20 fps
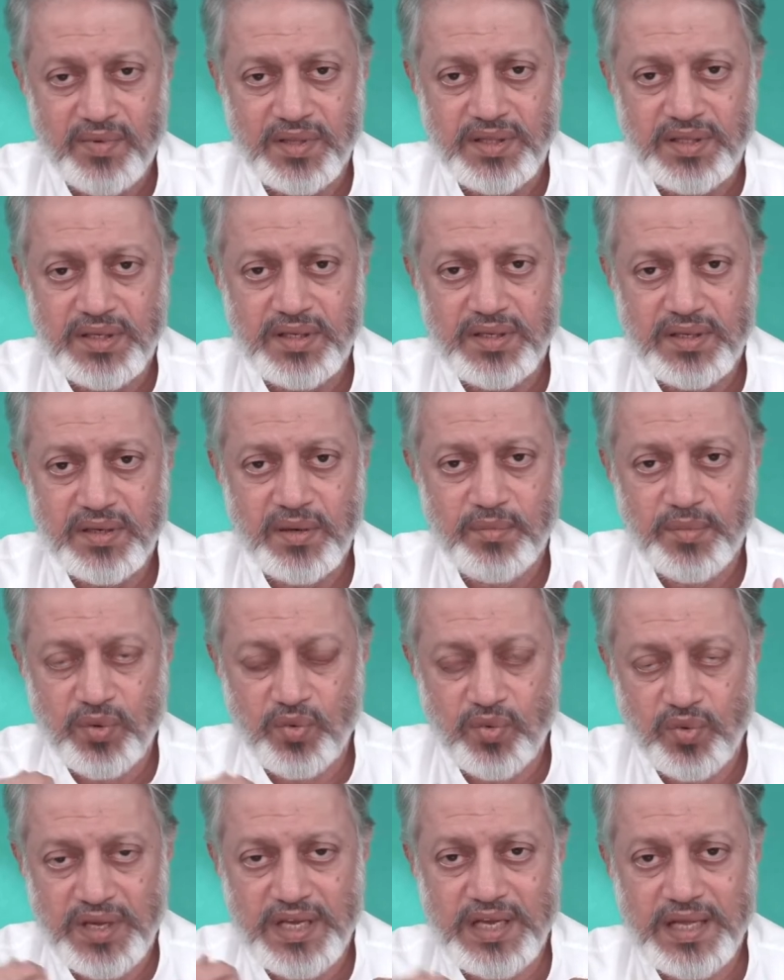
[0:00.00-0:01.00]
வந்து நம்ம
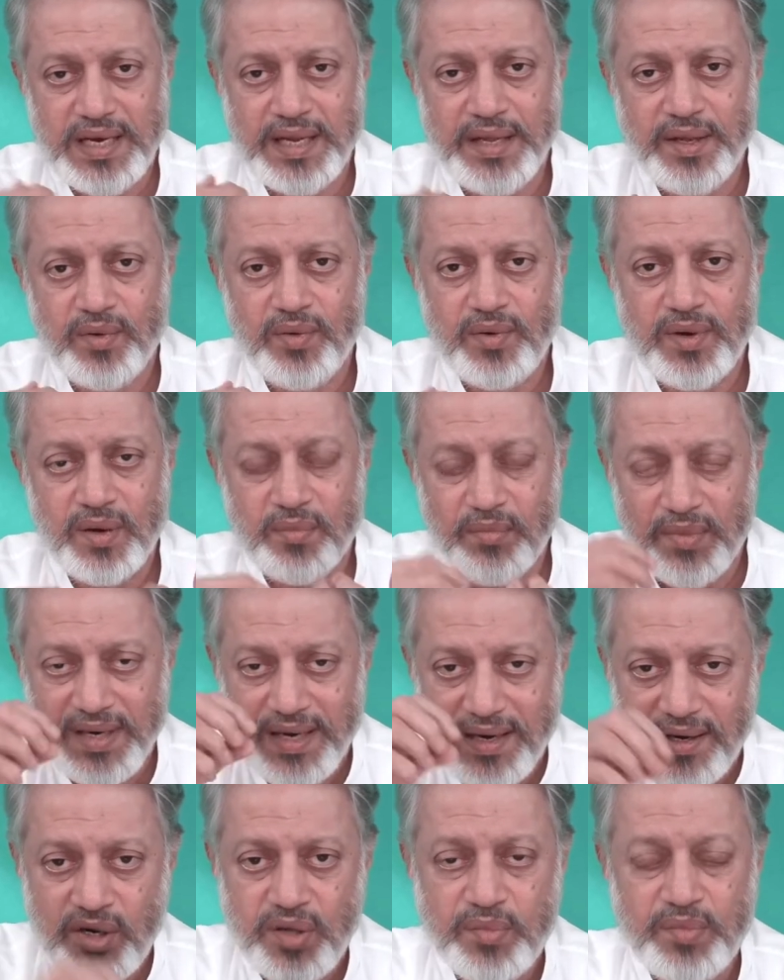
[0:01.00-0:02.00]
உயிரையும் நம்ம
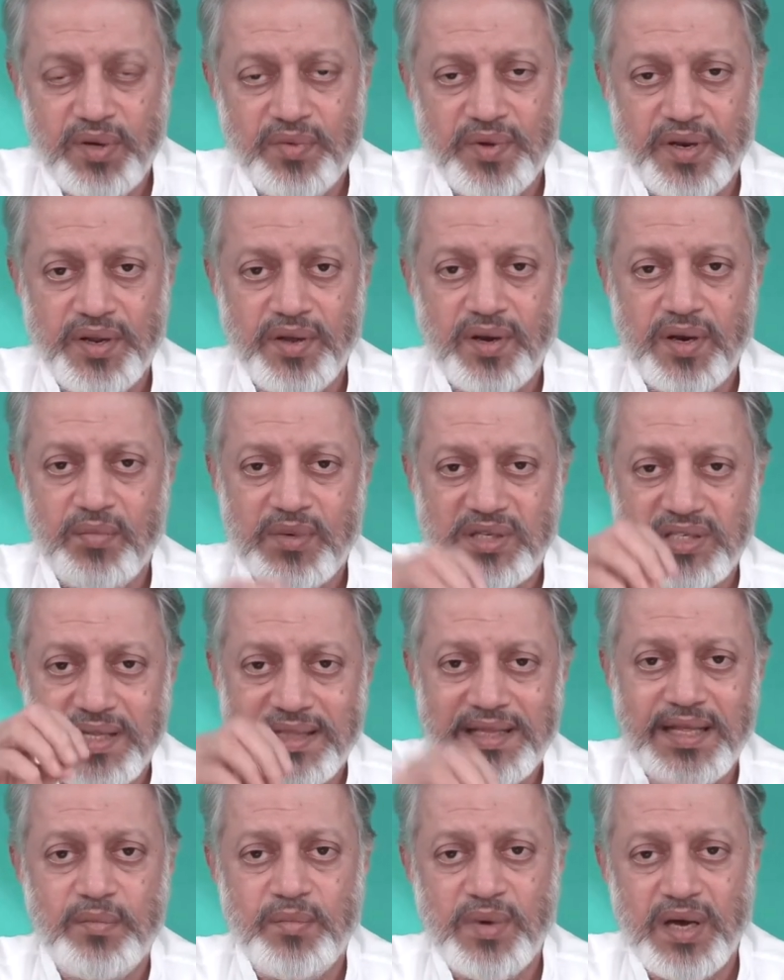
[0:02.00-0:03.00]
எண்ணுபவனையும் நம்ம
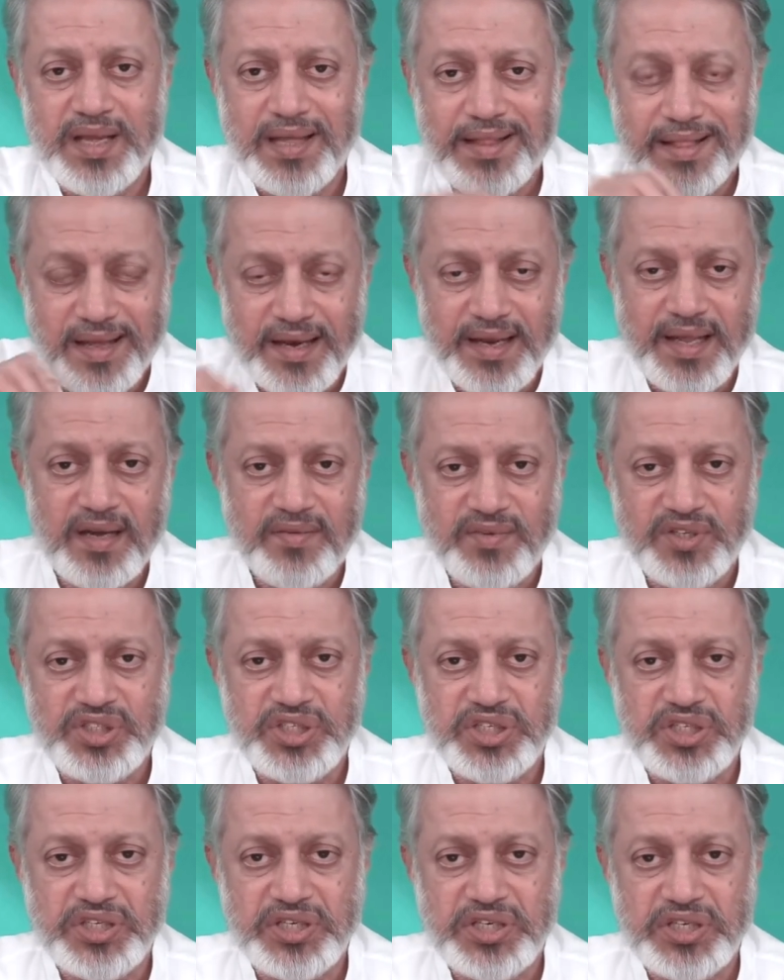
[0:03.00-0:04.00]
சத்தியமாக்கி தனியா
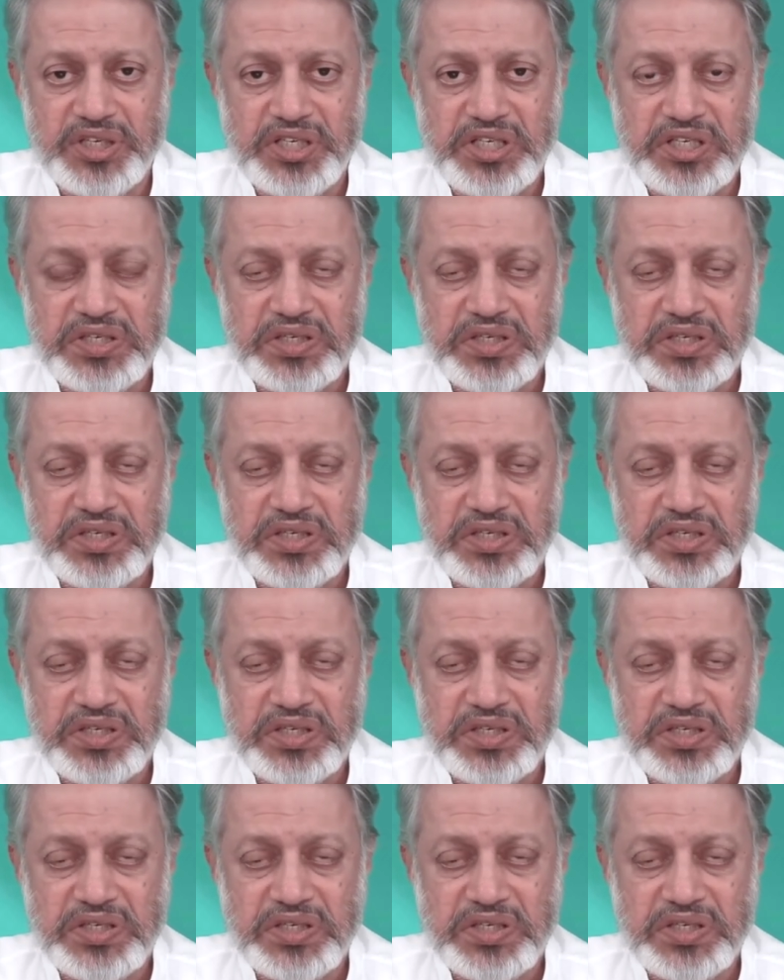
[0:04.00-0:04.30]
வச்சுக்கிட்டு